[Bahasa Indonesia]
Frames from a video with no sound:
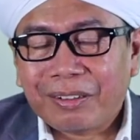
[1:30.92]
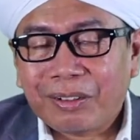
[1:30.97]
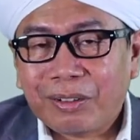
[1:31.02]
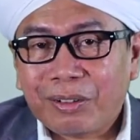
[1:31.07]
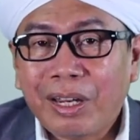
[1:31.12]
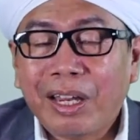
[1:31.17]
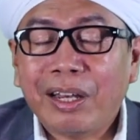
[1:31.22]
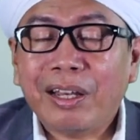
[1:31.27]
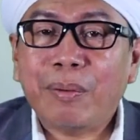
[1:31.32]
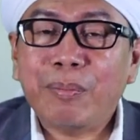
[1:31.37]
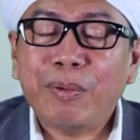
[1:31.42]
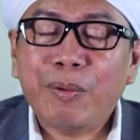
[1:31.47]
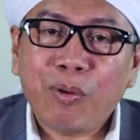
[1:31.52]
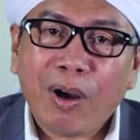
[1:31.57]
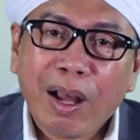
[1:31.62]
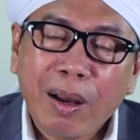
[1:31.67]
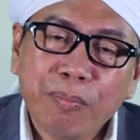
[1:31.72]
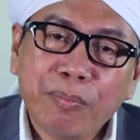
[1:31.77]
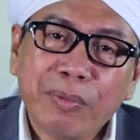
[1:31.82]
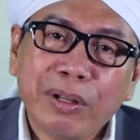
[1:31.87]
Dan Nabi
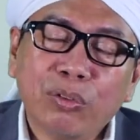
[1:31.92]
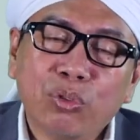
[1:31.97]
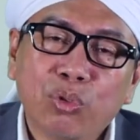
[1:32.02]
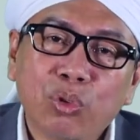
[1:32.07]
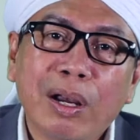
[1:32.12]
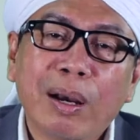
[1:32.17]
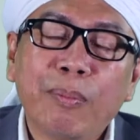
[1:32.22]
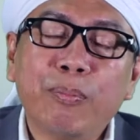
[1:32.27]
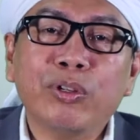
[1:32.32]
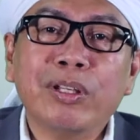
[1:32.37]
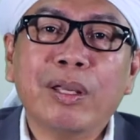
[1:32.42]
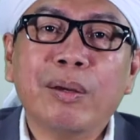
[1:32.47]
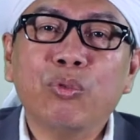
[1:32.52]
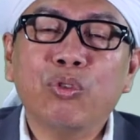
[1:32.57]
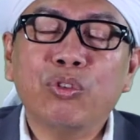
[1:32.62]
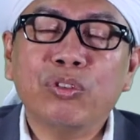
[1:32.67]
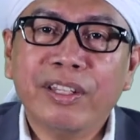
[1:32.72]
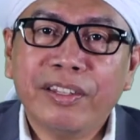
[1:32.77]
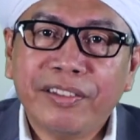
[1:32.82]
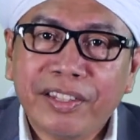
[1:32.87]
Muhammad juga punya
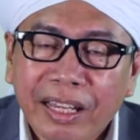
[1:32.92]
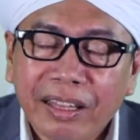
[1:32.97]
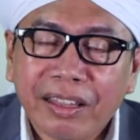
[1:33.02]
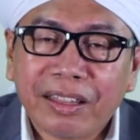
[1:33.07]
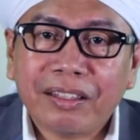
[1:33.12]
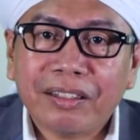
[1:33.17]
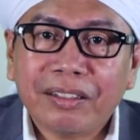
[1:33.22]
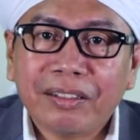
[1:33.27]
mukjizat.